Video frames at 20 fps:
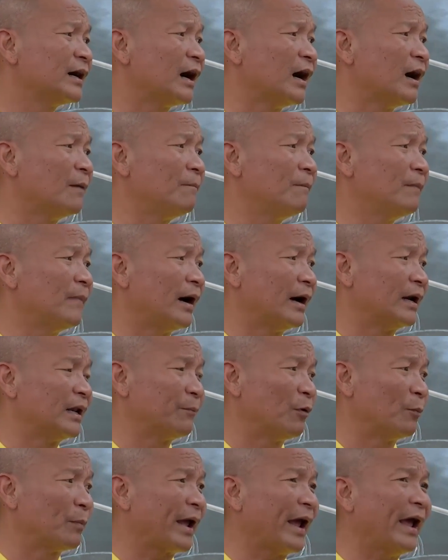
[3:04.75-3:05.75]
ครับอันนี้
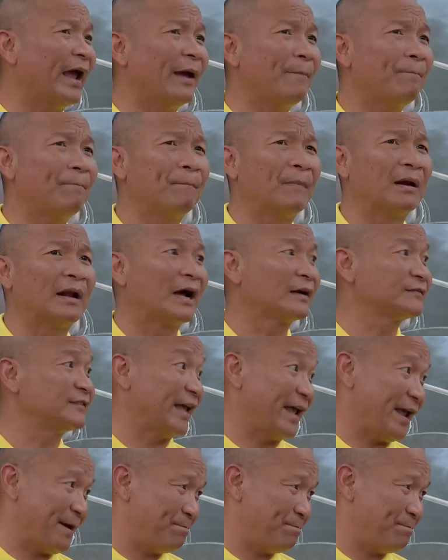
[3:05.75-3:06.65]
ผมแค่มันอักเส